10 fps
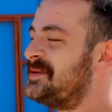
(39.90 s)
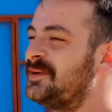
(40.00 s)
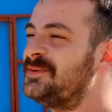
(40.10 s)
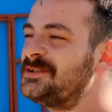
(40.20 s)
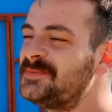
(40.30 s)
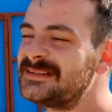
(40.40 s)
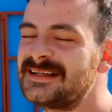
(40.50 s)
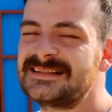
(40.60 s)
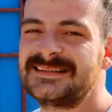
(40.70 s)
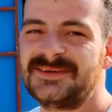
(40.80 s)
Yok uçmaz.
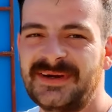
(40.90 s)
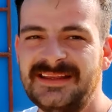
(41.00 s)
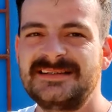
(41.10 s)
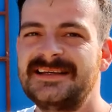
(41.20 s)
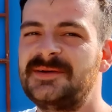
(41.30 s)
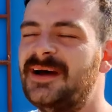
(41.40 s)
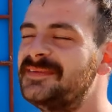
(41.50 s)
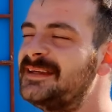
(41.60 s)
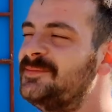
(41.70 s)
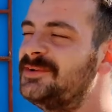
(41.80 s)
Aslında o endişeleri ben
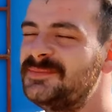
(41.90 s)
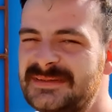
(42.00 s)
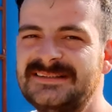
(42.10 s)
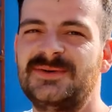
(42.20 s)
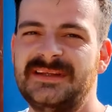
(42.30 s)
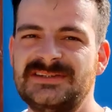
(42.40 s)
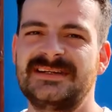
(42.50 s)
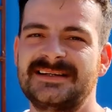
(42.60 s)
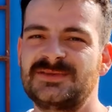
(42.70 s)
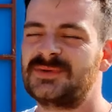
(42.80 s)
anlayabiliyorum. Biz de o
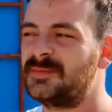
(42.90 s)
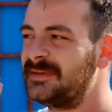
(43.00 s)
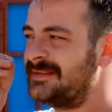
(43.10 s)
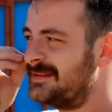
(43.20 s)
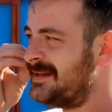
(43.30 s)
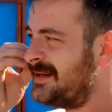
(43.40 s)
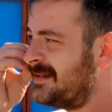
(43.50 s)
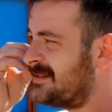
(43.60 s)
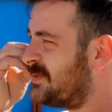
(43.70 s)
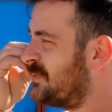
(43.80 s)
endişelere çok kapıldık.
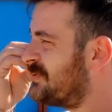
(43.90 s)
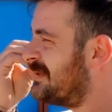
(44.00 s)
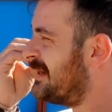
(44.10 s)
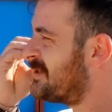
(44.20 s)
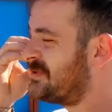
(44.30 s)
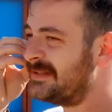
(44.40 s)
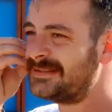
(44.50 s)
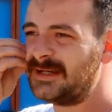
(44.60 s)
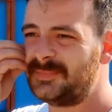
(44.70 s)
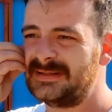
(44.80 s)
Evet. Sonuçta yani
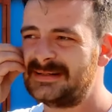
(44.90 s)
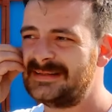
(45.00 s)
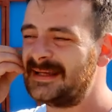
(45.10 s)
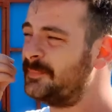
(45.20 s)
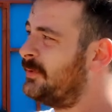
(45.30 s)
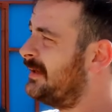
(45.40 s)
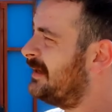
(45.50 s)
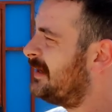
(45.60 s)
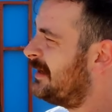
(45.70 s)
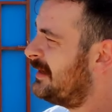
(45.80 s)
çadır yapıları direkt böyle
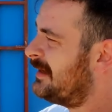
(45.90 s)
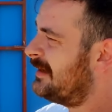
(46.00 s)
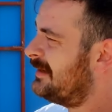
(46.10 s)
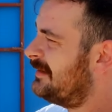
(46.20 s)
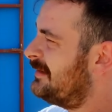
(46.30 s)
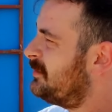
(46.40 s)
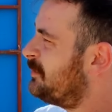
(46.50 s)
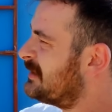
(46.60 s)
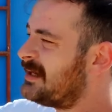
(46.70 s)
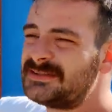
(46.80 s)
e, bir
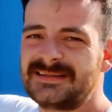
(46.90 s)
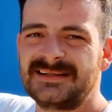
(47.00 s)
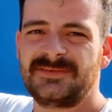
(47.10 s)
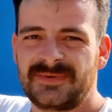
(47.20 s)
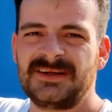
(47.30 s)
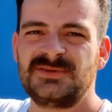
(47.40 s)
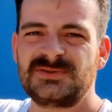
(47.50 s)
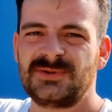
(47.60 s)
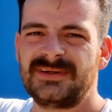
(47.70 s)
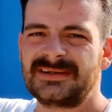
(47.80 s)
pazar çadırı gibi falan
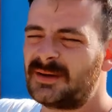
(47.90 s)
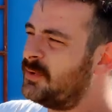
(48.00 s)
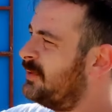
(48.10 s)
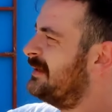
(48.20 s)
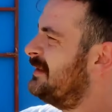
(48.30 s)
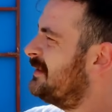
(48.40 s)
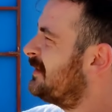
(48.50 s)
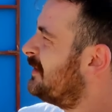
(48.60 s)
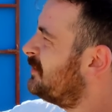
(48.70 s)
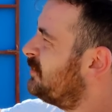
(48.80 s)
düşünüyorlar. Ama öyle değil
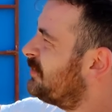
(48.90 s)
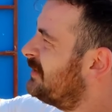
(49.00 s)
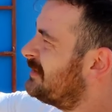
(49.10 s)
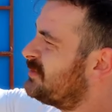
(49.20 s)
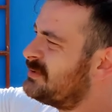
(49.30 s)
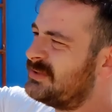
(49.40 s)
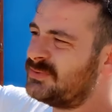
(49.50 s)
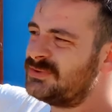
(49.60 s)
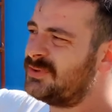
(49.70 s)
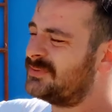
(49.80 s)
burada sonuçta
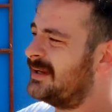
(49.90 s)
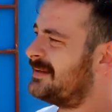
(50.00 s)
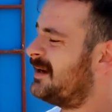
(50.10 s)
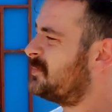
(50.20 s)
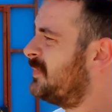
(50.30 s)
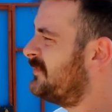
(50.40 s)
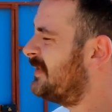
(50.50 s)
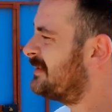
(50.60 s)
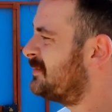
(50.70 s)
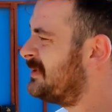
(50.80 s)
3-4 tane katman
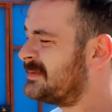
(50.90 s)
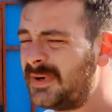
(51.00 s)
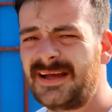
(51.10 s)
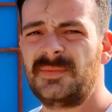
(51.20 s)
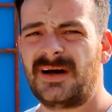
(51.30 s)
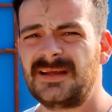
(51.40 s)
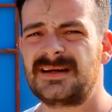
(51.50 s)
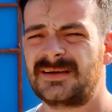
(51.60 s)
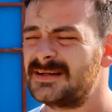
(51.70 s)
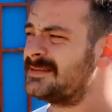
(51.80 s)
var. Biz bayağı
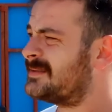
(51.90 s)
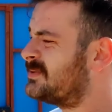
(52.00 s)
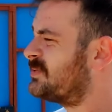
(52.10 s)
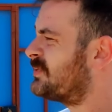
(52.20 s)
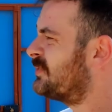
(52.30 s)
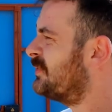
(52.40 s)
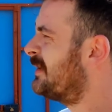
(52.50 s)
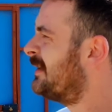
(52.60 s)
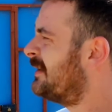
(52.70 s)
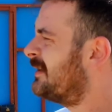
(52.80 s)
bir araştırdık çünkü.
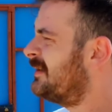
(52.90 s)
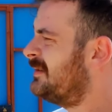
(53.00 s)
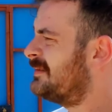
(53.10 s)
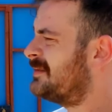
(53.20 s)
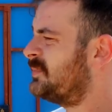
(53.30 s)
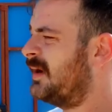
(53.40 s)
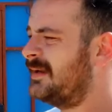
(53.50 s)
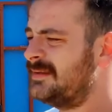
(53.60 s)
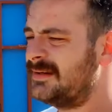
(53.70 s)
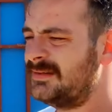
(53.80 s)
Hı hı. E, yatırım
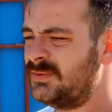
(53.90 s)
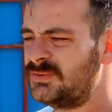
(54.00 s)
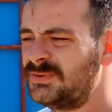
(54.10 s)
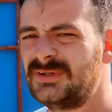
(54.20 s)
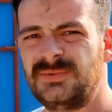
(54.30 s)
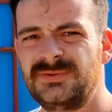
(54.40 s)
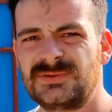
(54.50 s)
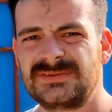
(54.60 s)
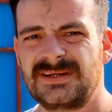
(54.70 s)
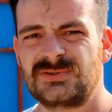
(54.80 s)
aletlerini de göz önünde
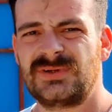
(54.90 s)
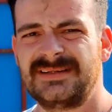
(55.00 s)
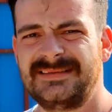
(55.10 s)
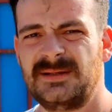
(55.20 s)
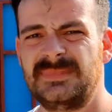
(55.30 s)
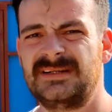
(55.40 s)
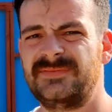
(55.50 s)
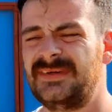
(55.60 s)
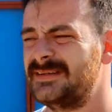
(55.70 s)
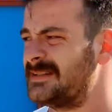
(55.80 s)
bulundurursak şu an
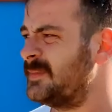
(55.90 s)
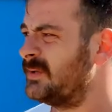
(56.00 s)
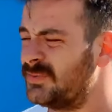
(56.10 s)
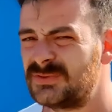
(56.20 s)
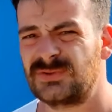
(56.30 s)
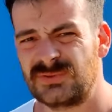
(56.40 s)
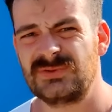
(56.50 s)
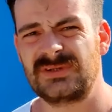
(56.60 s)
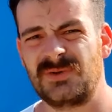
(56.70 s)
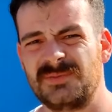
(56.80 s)
demirin ve çimentonun çok
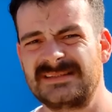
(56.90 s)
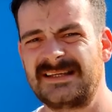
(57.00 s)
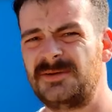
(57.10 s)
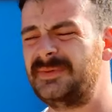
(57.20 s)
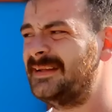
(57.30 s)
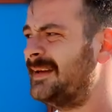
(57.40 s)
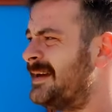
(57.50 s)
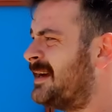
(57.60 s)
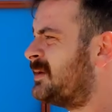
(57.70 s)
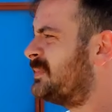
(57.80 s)
yüksek olması sebebiyle
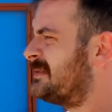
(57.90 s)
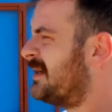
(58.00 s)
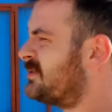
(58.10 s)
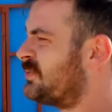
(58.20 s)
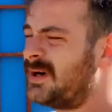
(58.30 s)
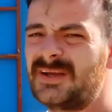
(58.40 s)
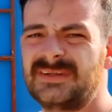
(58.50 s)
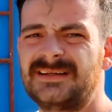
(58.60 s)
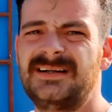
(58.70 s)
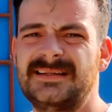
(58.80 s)
biz daha çok
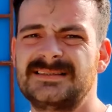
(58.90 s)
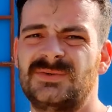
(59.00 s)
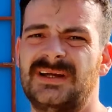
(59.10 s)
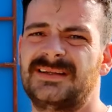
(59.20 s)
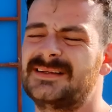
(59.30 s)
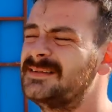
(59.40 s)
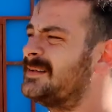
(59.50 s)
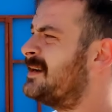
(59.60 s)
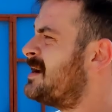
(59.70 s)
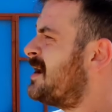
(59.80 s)
hayvanın kalitesine odaklandık.
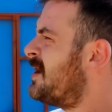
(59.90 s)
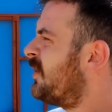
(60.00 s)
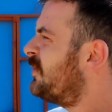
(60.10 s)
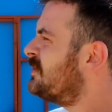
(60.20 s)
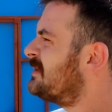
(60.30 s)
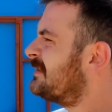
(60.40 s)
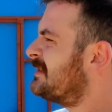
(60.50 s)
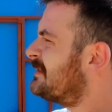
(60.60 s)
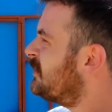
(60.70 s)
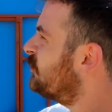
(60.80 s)
Evet. O yüzden de
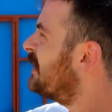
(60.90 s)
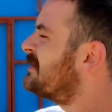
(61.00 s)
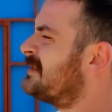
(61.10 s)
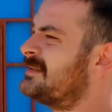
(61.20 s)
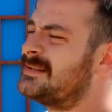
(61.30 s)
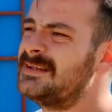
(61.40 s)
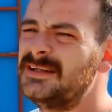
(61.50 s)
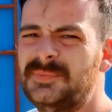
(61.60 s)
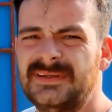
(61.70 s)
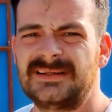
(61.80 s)
işte bu tarz çadır
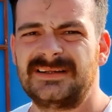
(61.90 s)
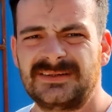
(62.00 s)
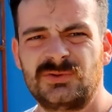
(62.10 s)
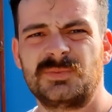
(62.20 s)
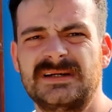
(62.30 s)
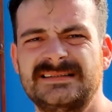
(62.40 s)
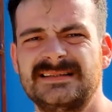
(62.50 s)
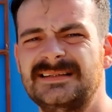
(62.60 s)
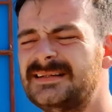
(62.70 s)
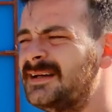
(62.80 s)
yapıları kurmak
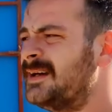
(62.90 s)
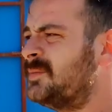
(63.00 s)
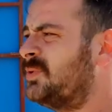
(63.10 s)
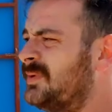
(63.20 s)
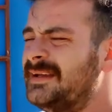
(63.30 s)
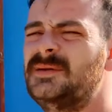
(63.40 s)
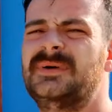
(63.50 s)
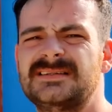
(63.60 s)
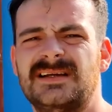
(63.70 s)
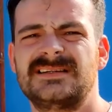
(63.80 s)
istedik. Bununla ilgili birkaç